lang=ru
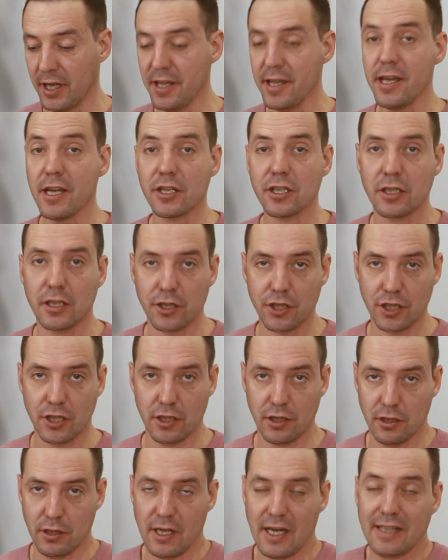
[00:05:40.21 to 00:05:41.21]
конечно
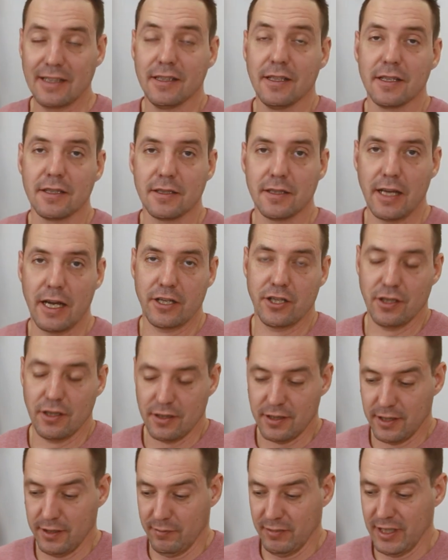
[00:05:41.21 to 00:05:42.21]
же, однозначно
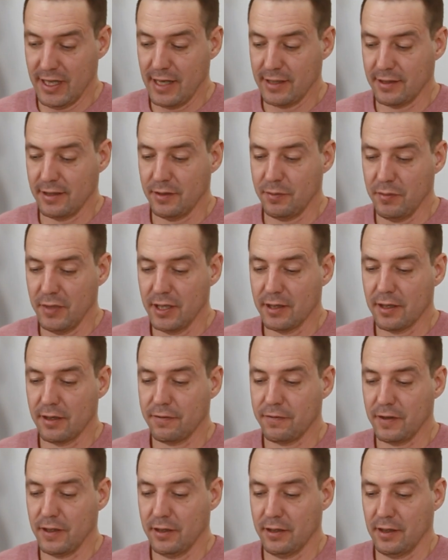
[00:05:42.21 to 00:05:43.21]
17
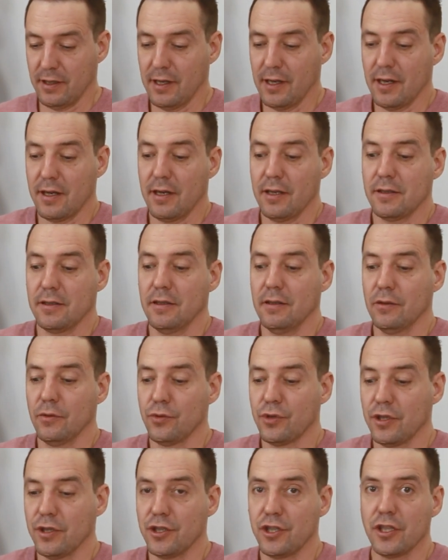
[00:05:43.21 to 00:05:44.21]
метров это гораздо
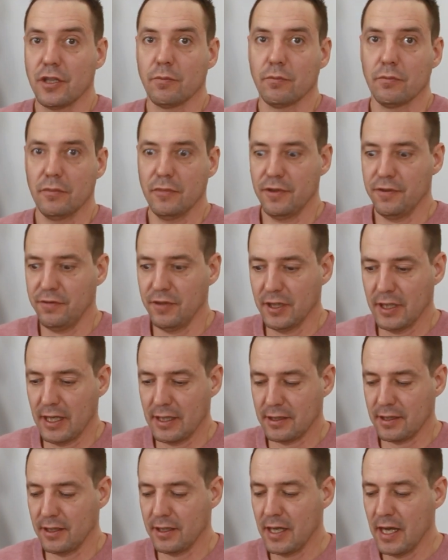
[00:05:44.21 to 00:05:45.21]
лучше, чем
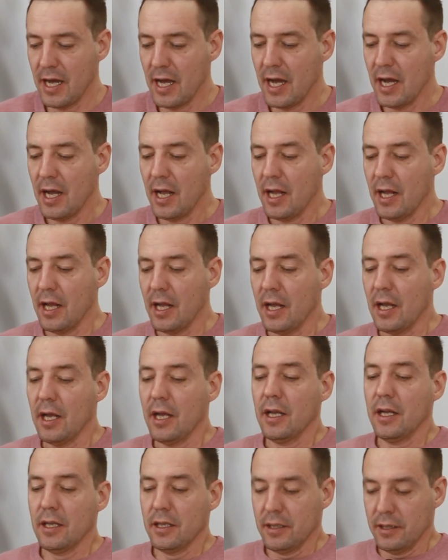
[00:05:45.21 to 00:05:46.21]
12.
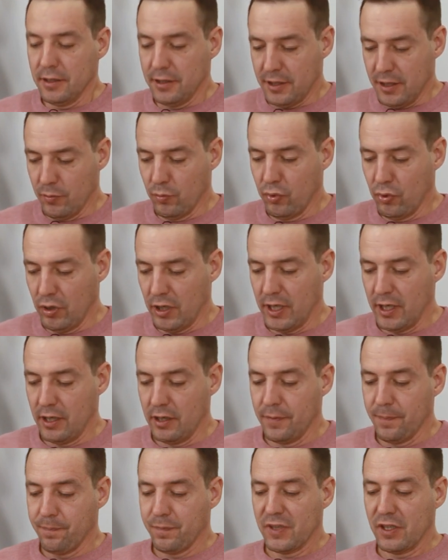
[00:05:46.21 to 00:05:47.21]
Тем более,
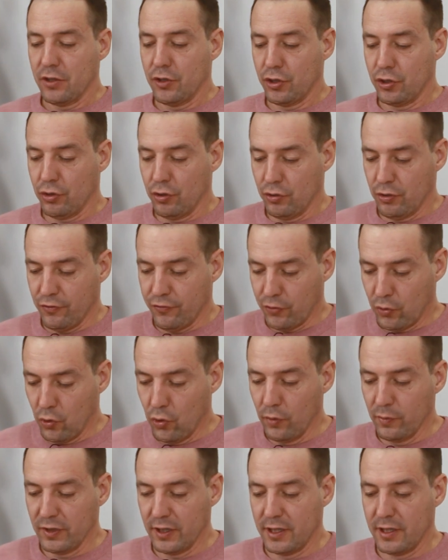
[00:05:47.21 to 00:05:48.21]
что в
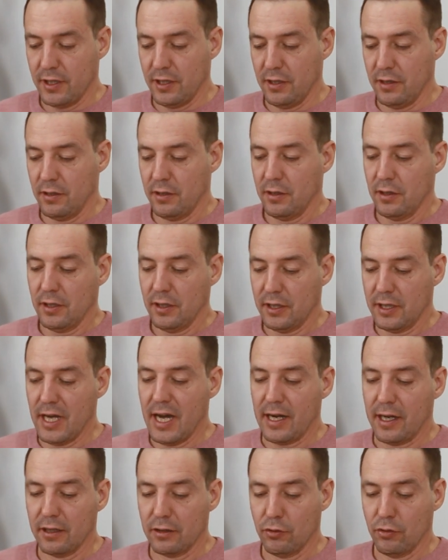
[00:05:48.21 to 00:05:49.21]
комнате,
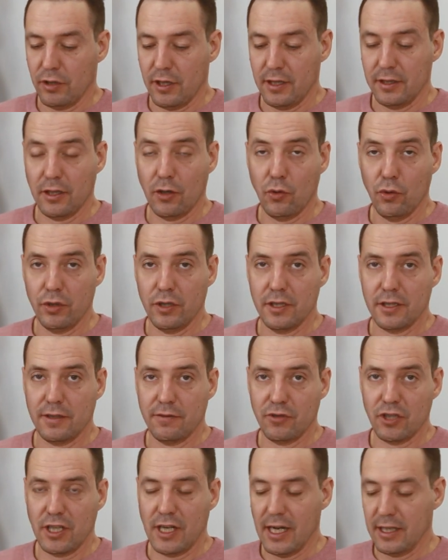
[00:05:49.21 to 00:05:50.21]
та, которая находится
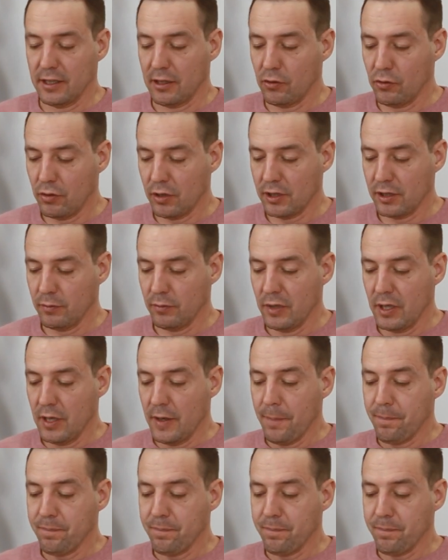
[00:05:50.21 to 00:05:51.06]
в ЖК Нагорным,